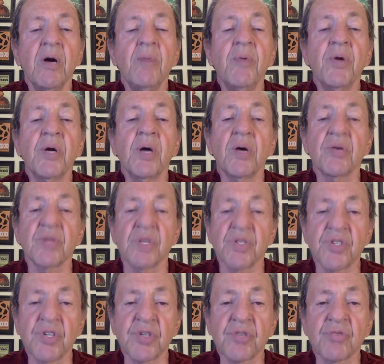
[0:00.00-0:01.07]
Por causa
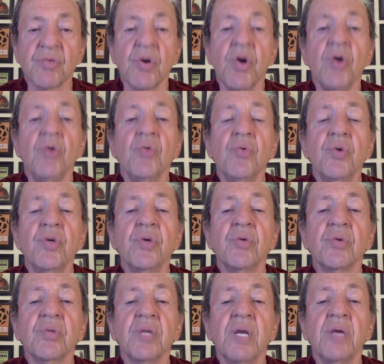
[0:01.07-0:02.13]
disso, o
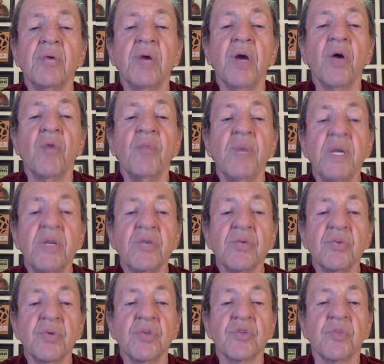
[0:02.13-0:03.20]
único treino realmente
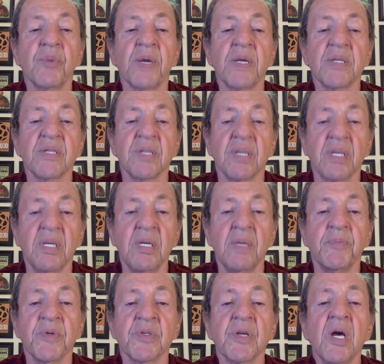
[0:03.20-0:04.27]
útil para as
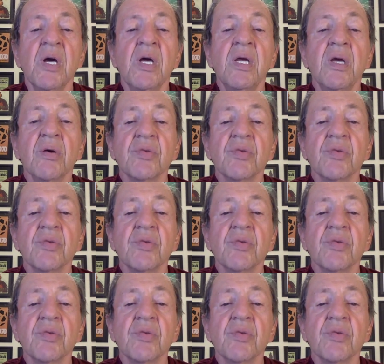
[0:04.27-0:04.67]
equipes é